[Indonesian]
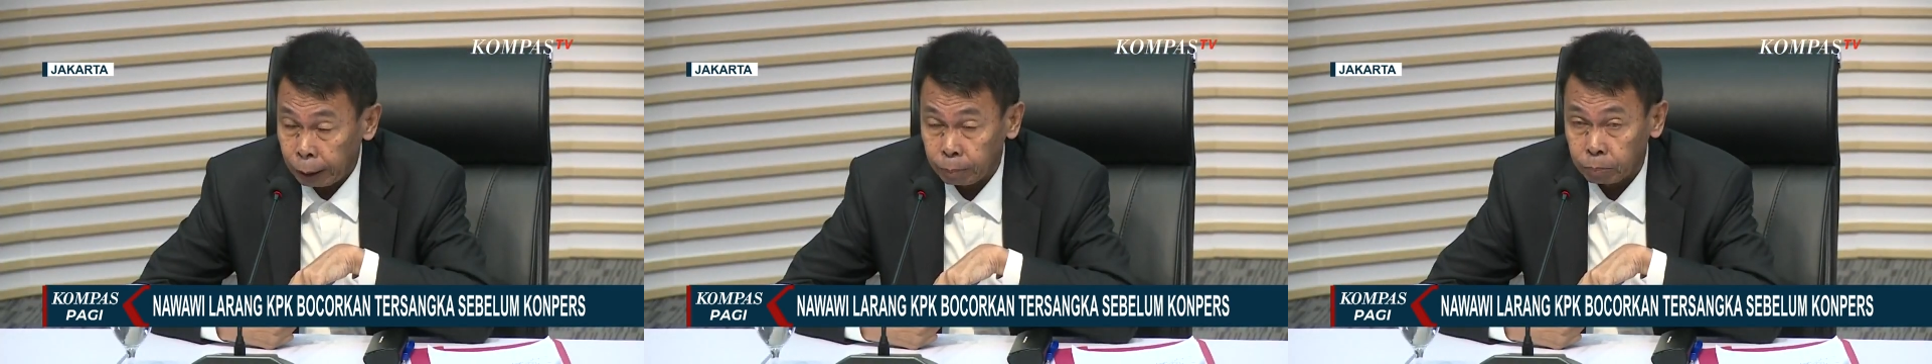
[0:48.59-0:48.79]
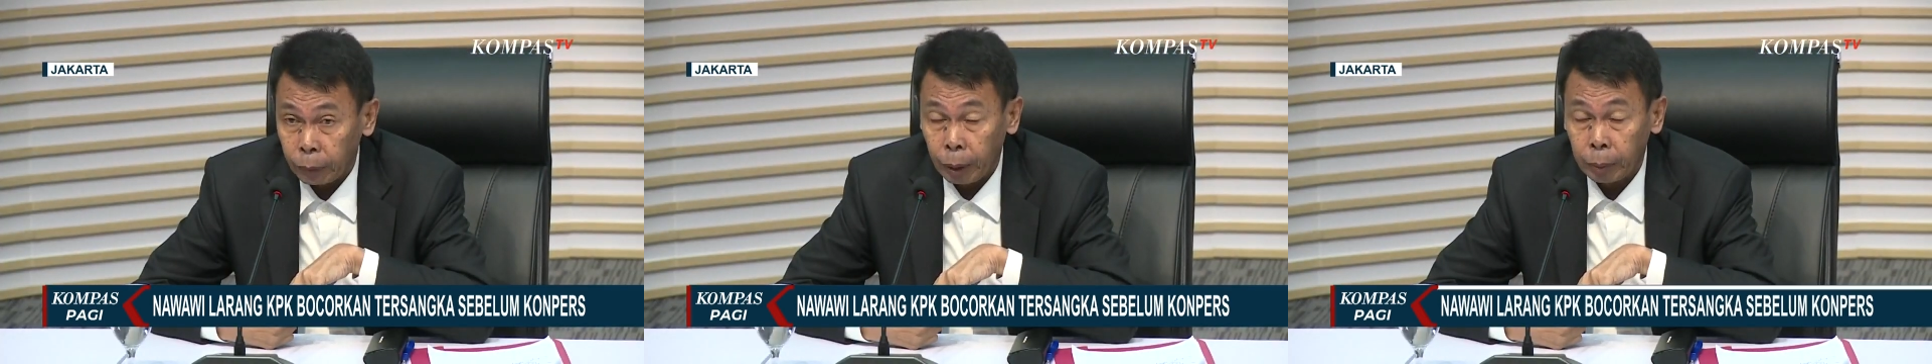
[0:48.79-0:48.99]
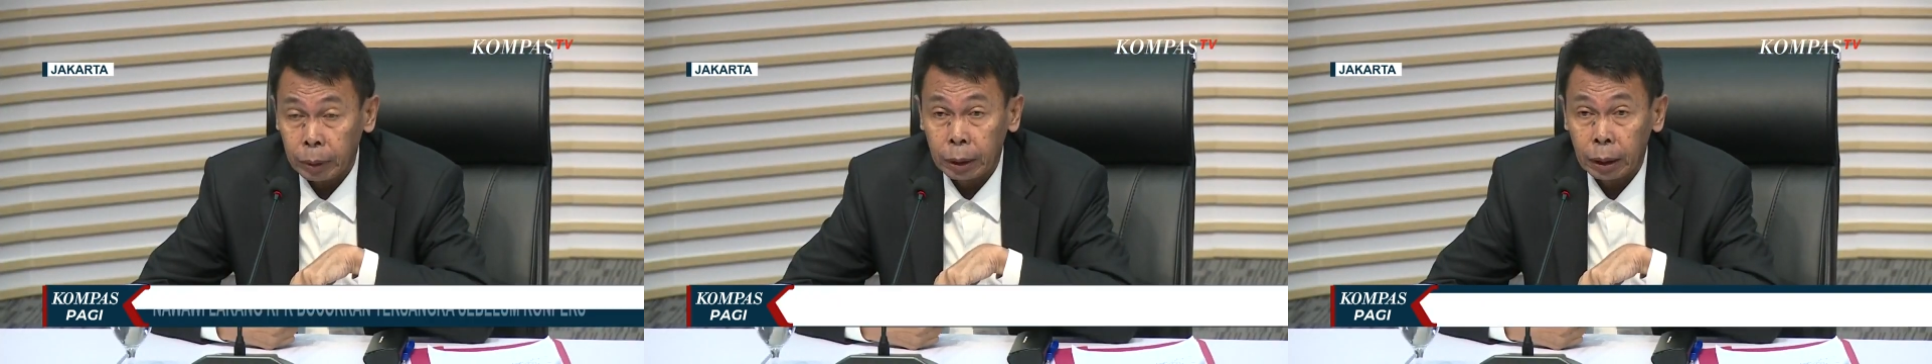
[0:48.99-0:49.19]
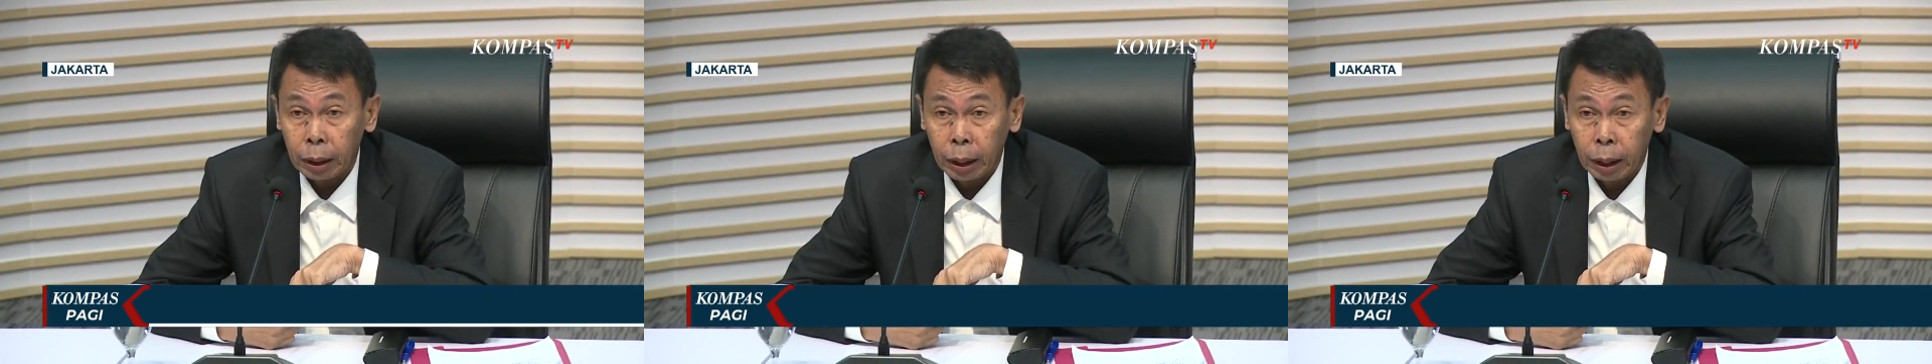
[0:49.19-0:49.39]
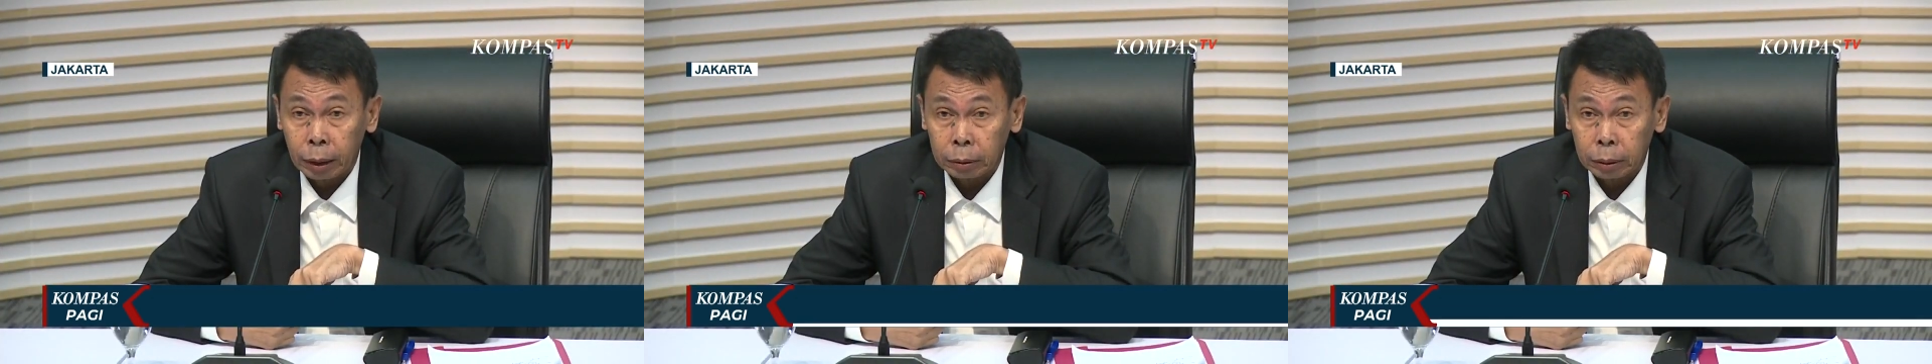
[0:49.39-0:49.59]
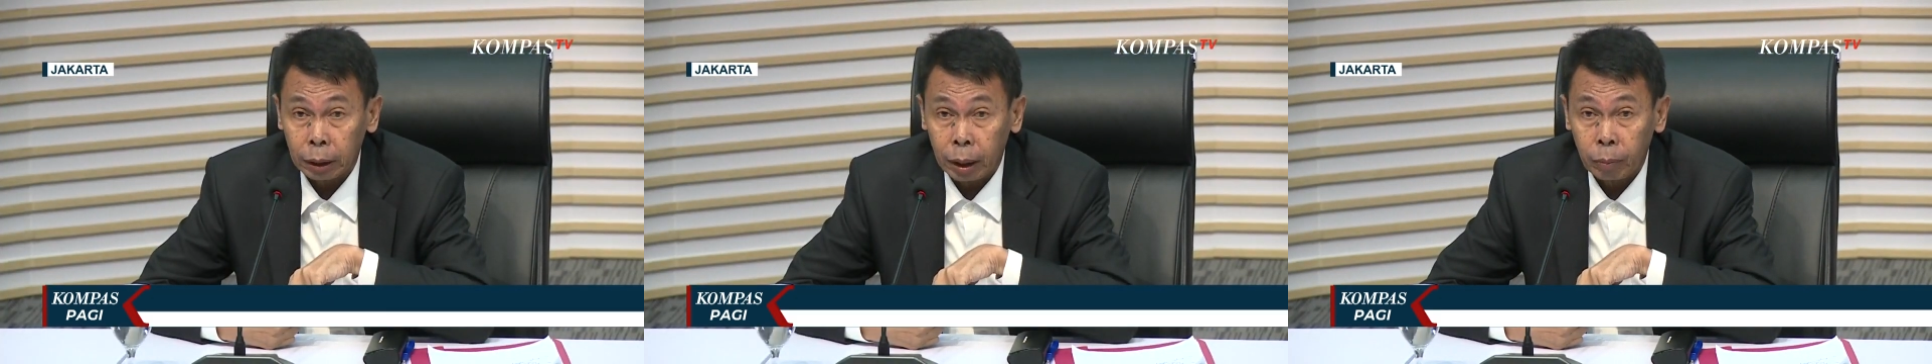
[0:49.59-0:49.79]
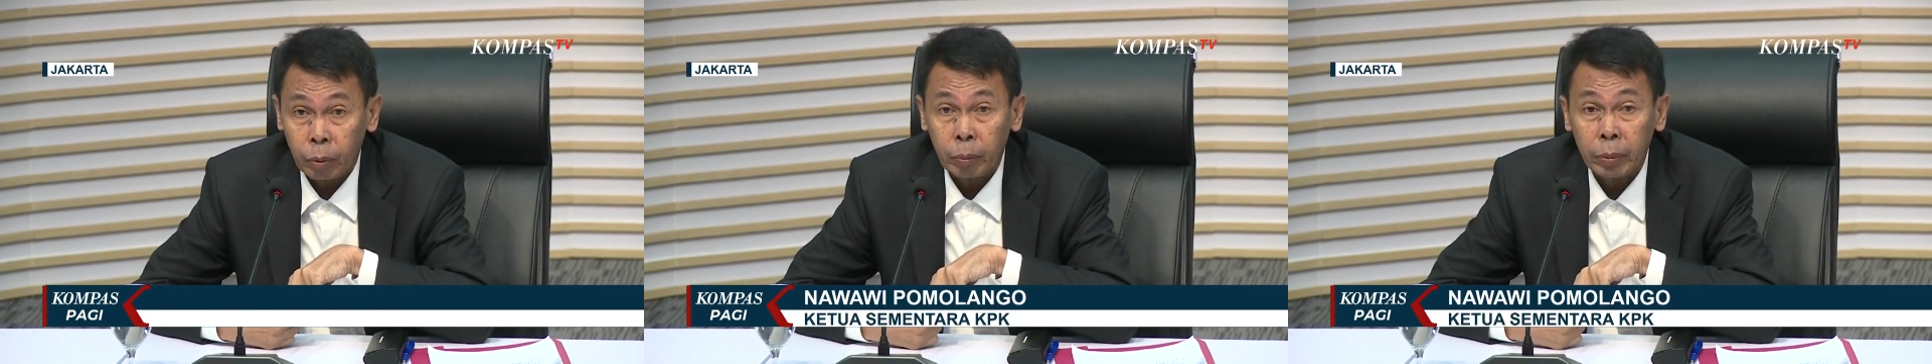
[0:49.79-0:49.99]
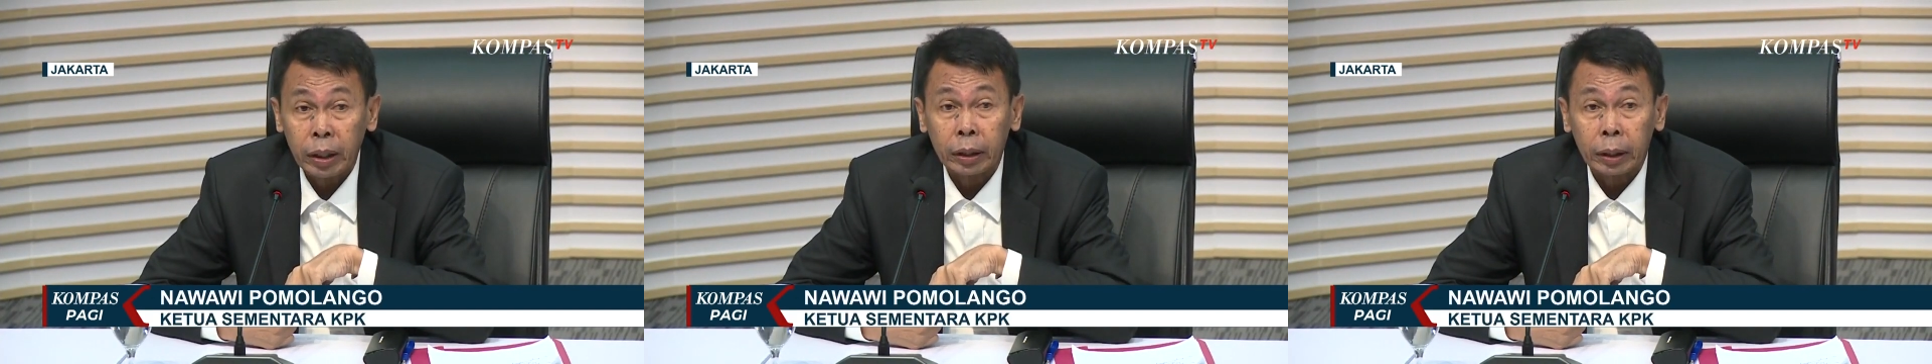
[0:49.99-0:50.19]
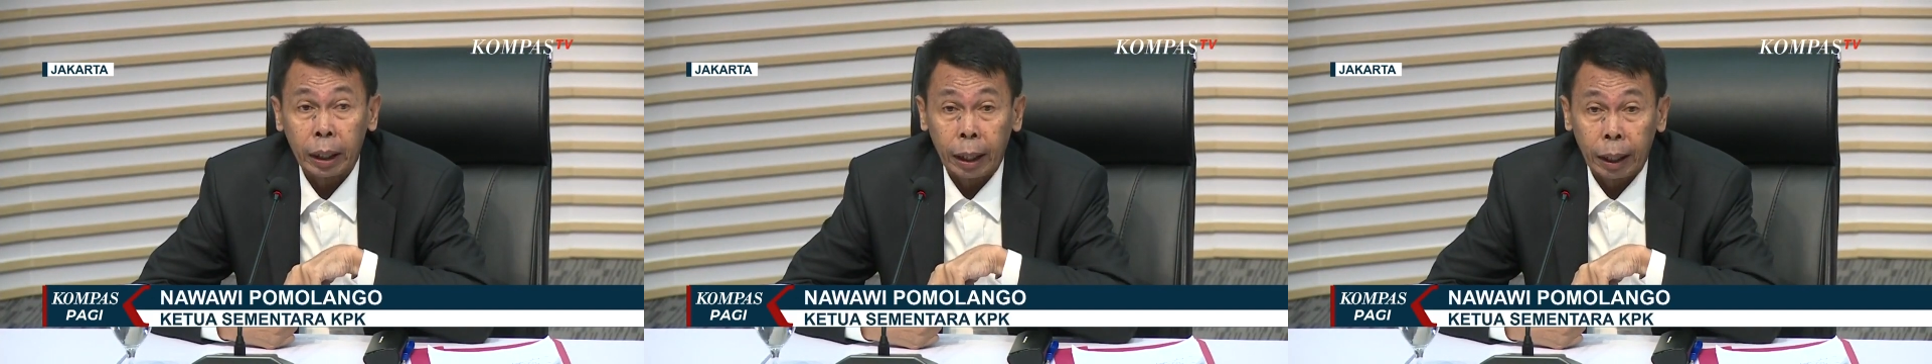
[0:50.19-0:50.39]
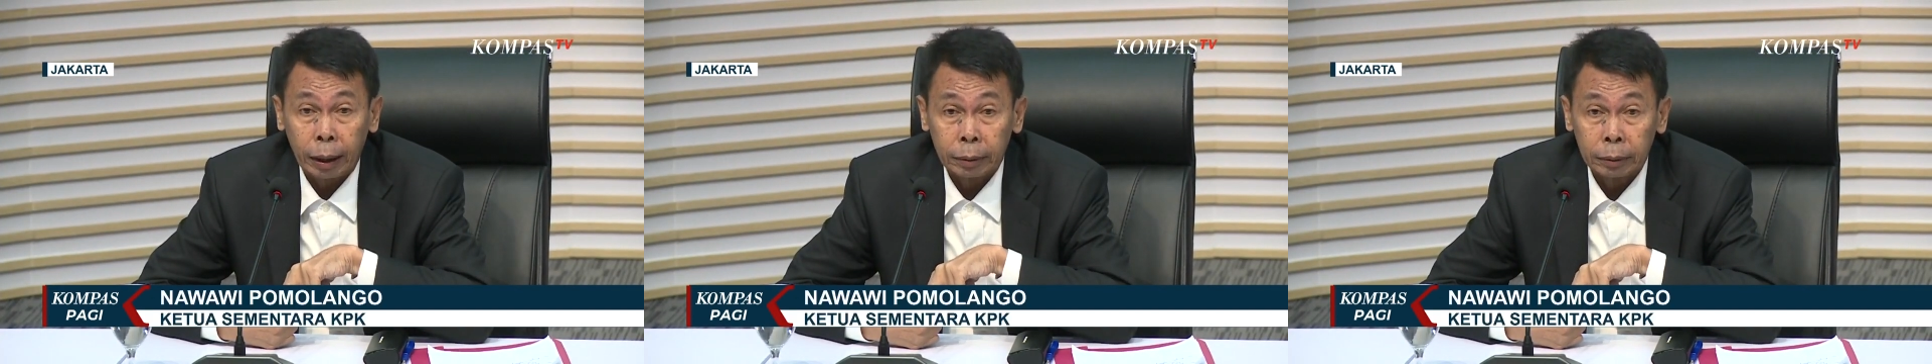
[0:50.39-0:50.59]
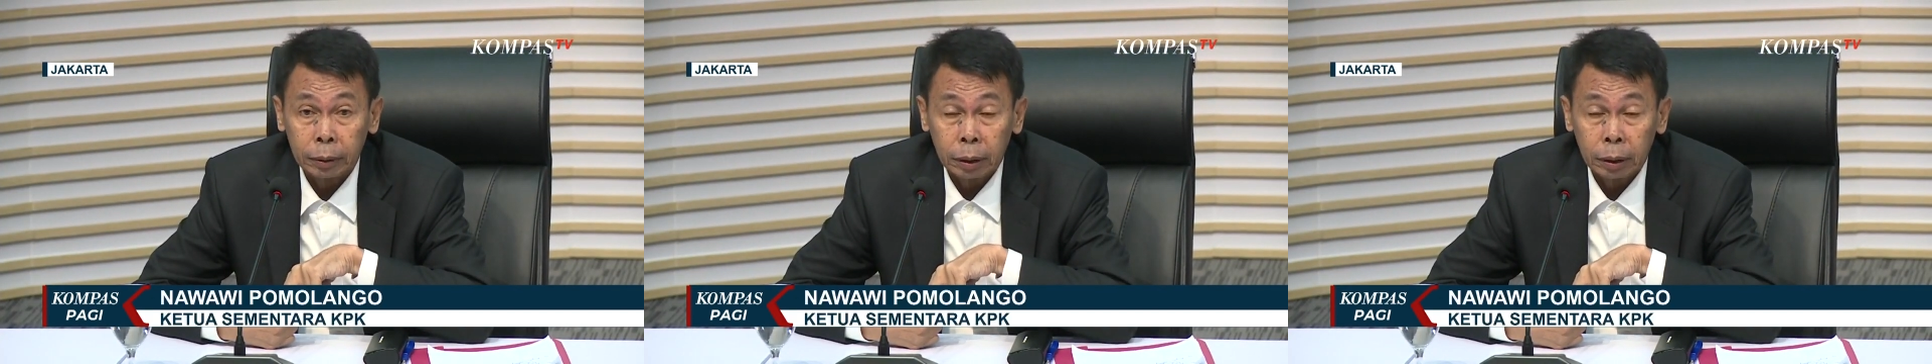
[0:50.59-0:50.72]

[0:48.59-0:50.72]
yang kami gelar telah meminta